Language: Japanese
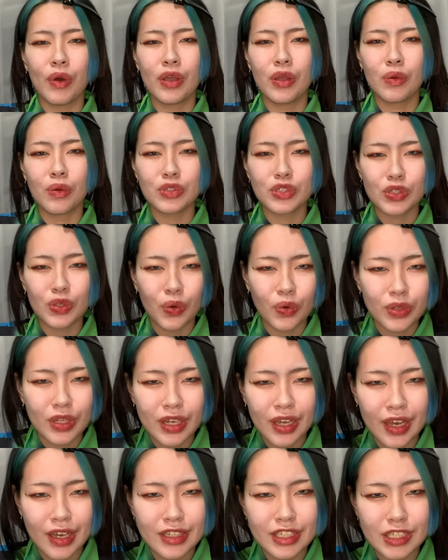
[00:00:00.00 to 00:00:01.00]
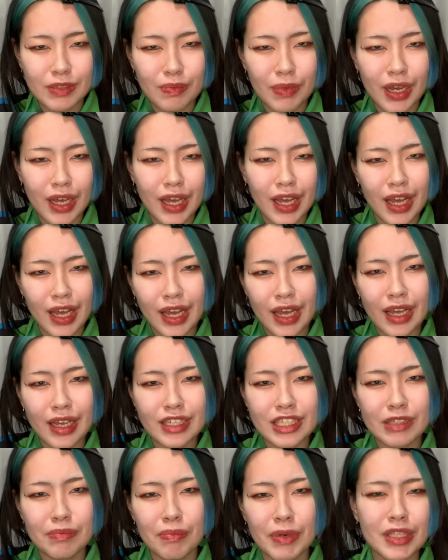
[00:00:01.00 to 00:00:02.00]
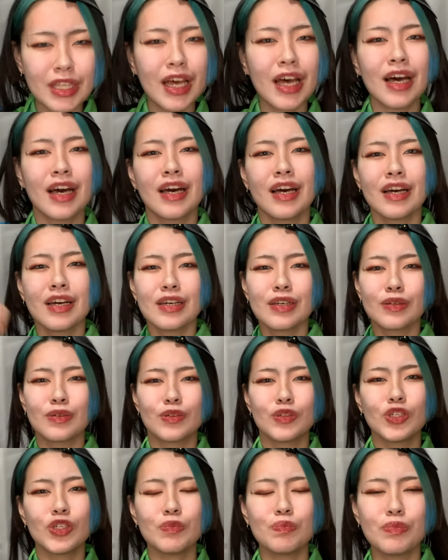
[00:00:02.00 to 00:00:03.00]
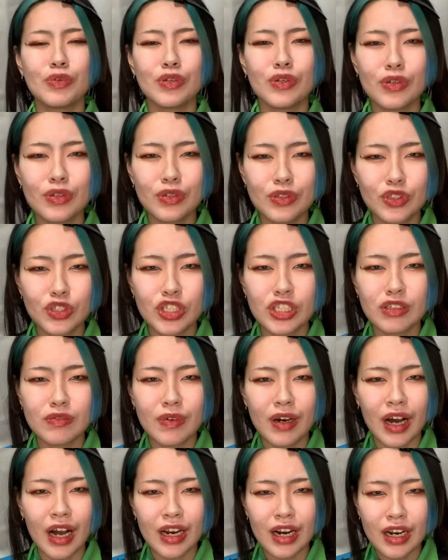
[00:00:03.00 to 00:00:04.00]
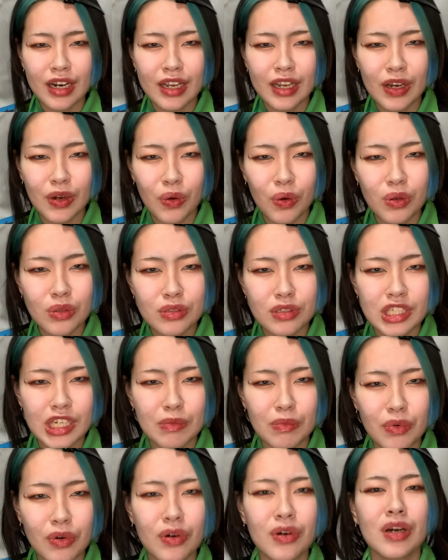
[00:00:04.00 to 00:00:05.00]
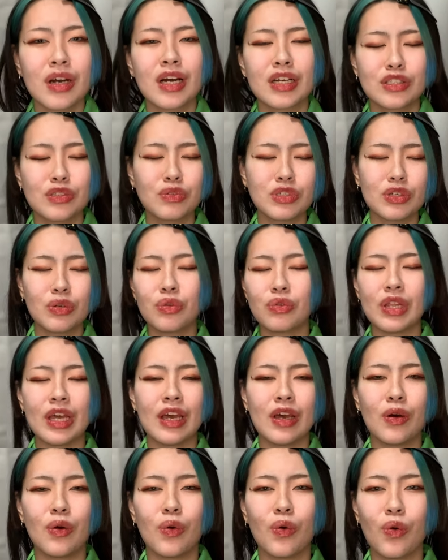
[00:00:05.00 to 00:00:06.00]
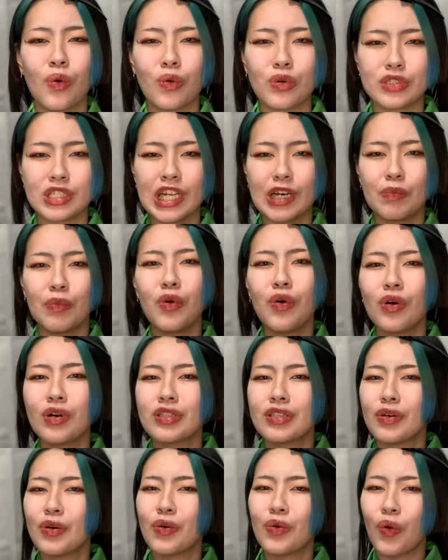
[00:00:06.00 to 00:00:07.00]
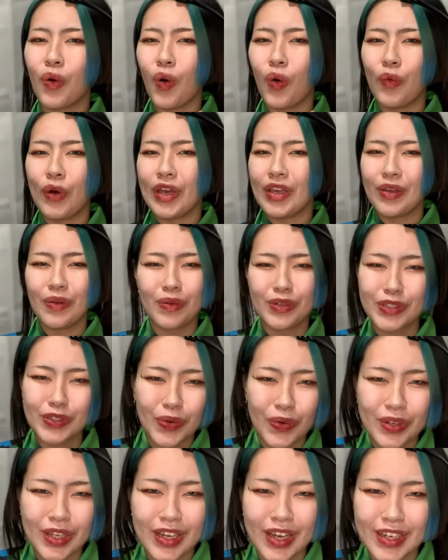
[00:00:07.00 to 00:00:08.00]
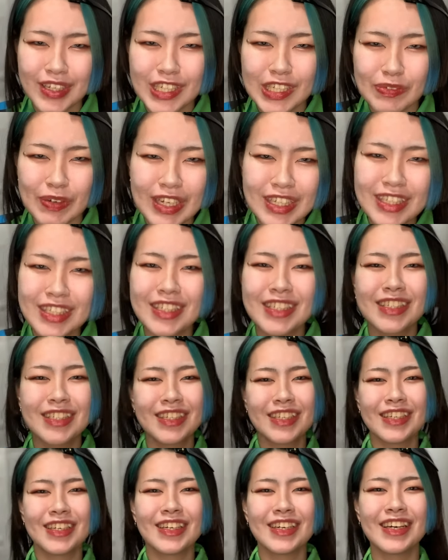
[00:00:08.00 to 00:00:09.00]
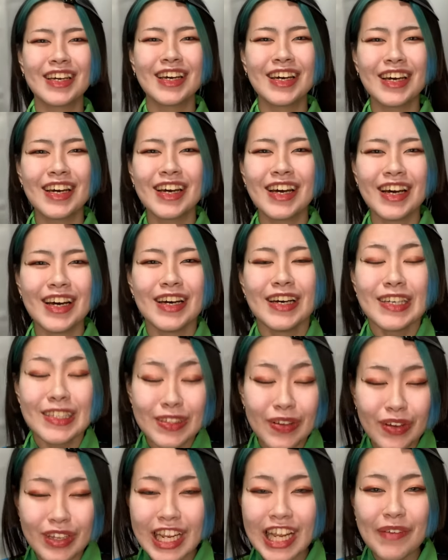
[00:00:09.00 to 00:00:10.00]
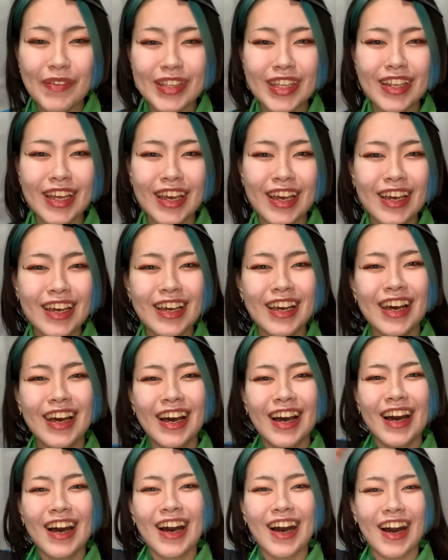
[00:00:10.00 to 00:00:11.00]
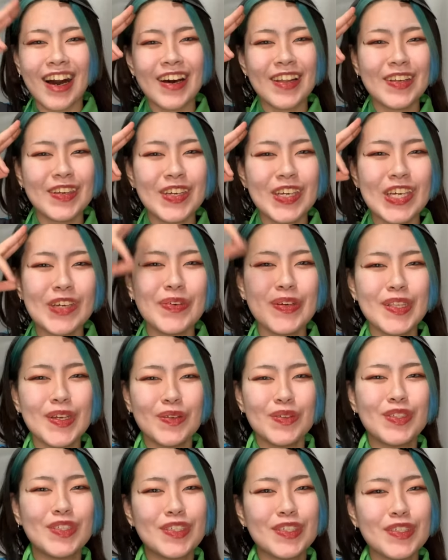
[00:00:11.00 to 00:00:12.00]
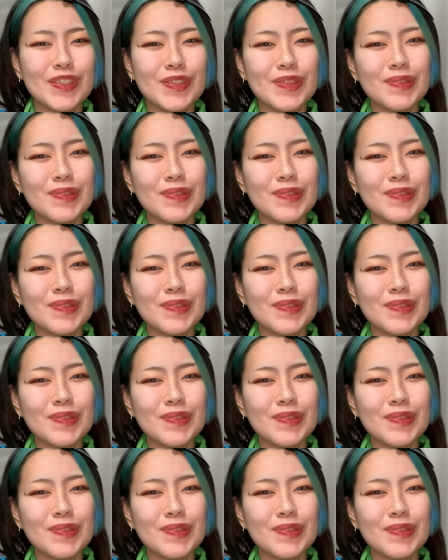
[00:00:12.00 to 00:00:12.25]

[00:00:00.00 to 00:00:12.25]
援よろしくお願いします。また、グループ YouTuber アラレアコンズでも活動してるのでこちらも応援よろしくお願いします。それではまたねアリーベデルチ